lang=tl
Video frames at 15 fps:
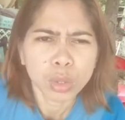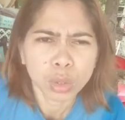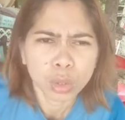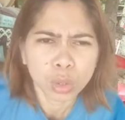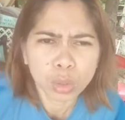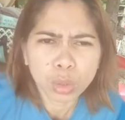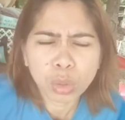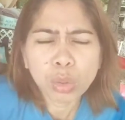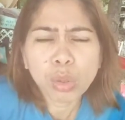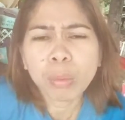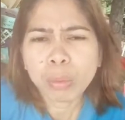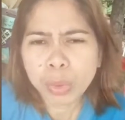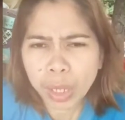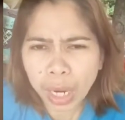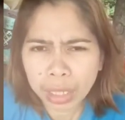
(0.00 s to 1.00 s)
So, through
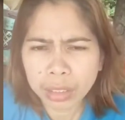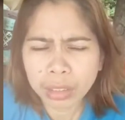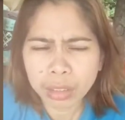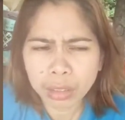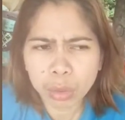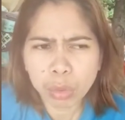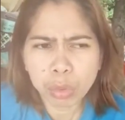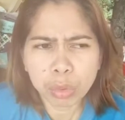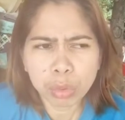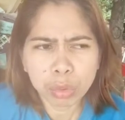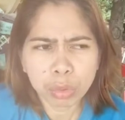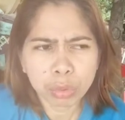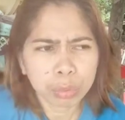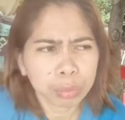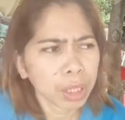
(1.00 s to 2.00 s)
ambulance, kuku
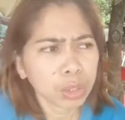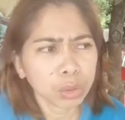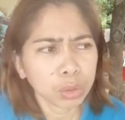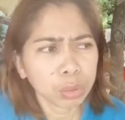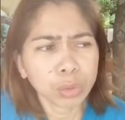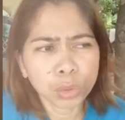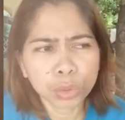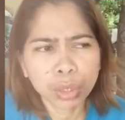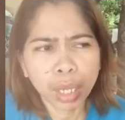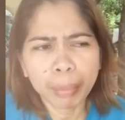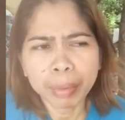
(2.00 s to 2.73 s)
may sumundo sa